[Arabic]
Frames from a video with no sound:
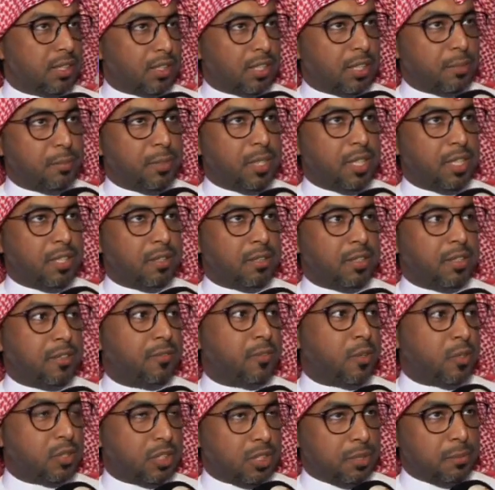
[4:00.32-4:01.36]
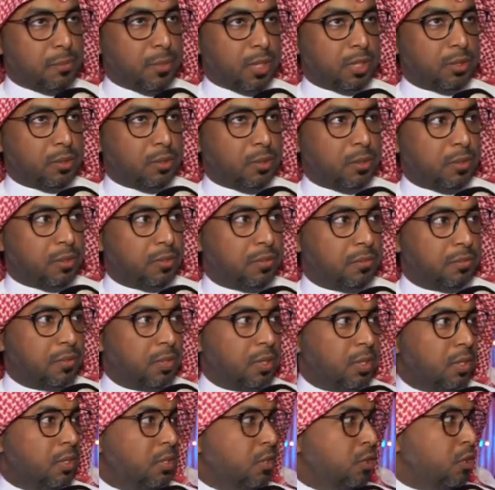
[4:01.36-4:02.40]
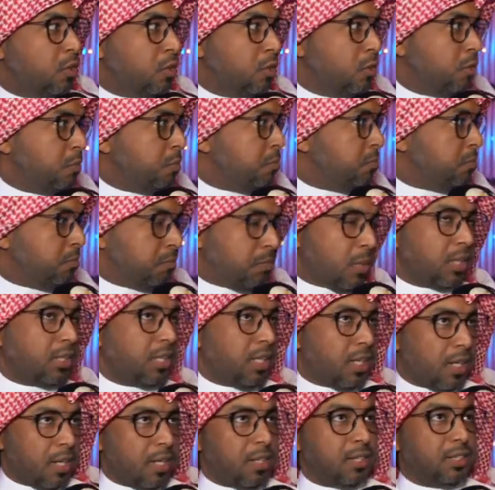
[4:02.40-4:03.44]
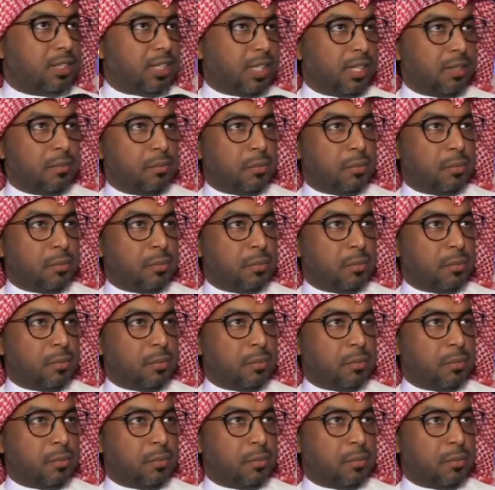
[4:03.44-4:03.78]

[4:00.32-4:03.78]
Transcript: الكبير فوزي محسون ما شاء الله شيء